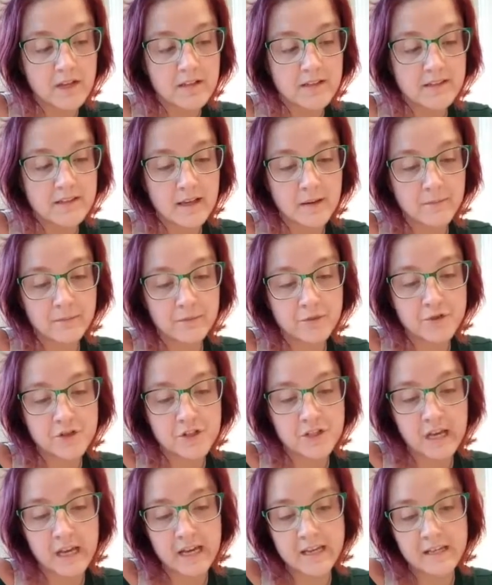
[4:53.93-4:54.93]
Sanft
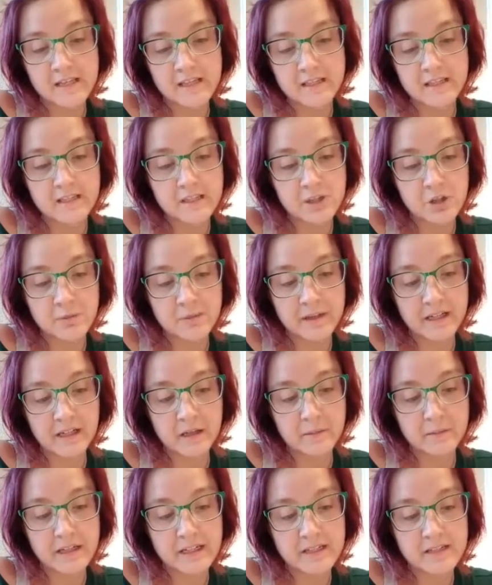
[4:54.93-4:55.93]
streichelte ich über
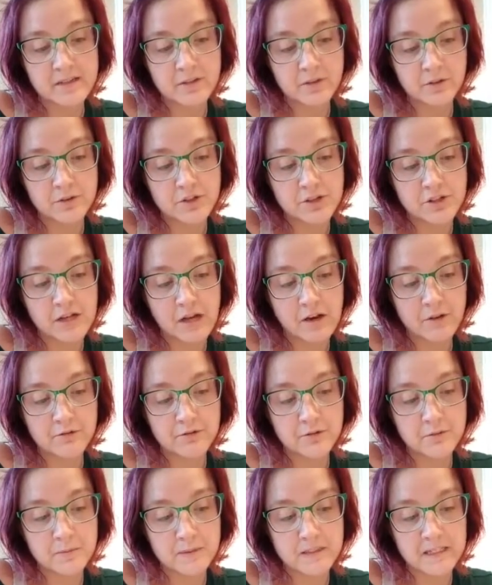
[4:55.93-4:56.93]
ihre Blässe und
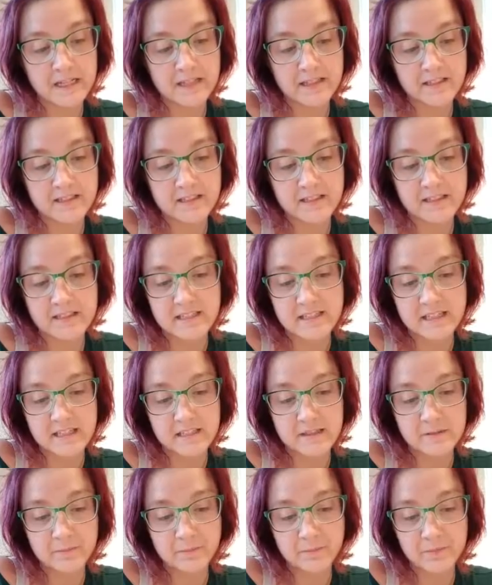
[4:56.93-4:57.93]
schnaufend bedankte sie
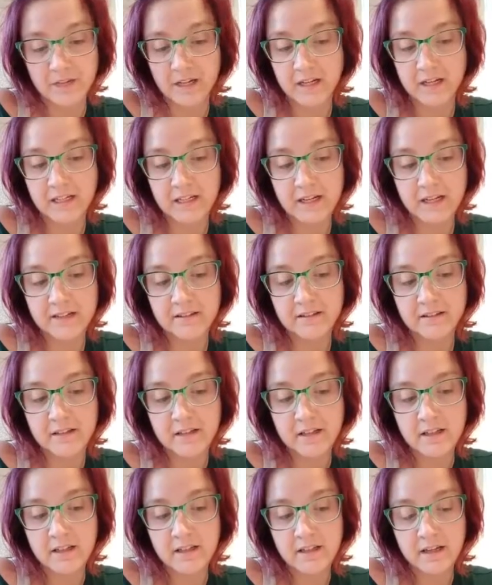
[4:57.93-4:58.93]
sich. Na, Kleine,
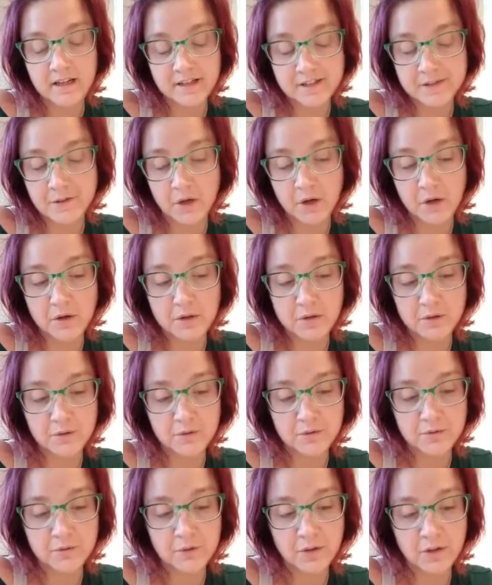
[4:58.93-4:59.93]
hast du auch
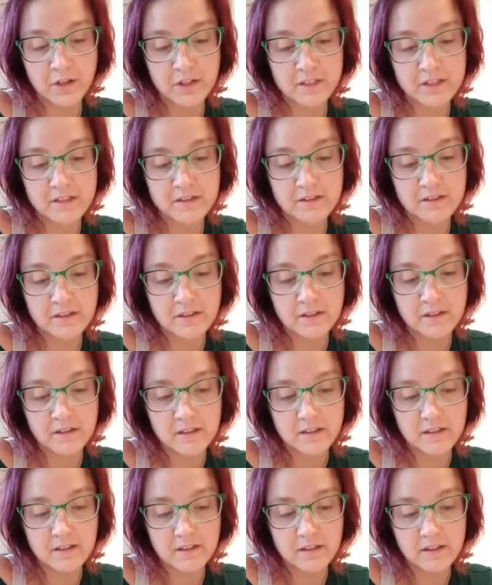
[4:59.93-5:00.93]
genug für heute?
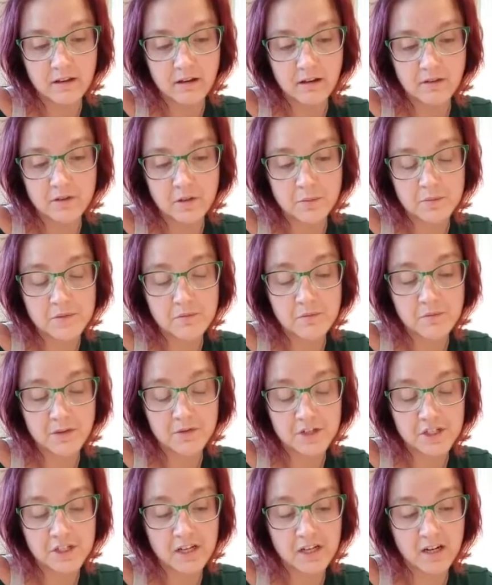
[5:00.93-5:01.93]
Als ob sie mich
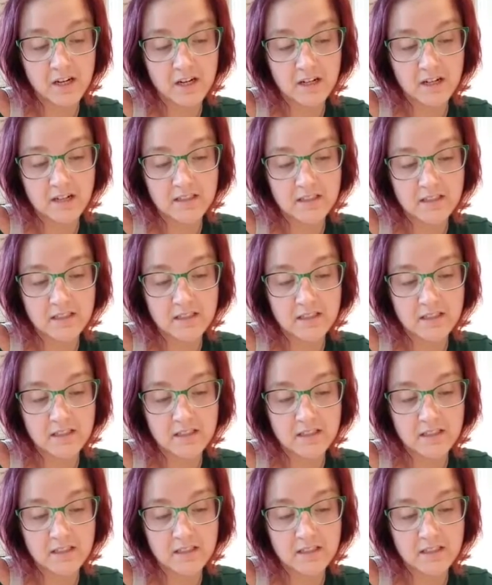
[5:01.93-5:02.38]
verstanden hätte,